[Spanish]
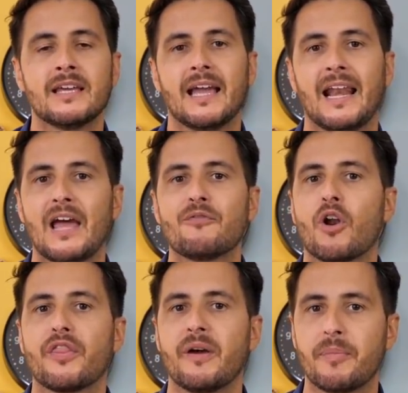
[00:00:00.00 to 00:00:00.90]
el iPhone
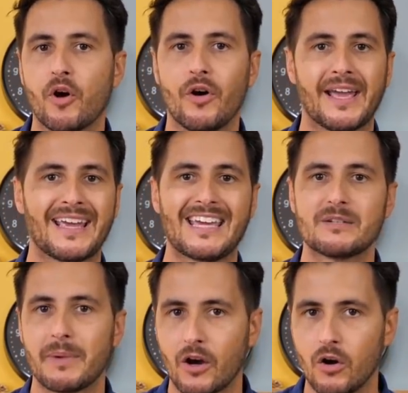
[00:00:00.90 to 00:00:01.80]
11 Pro, ¿en qué es
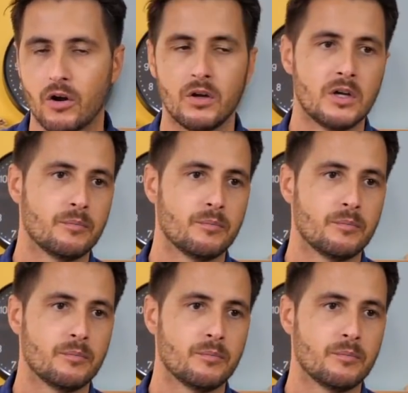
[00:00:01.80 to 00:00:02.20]
mejor?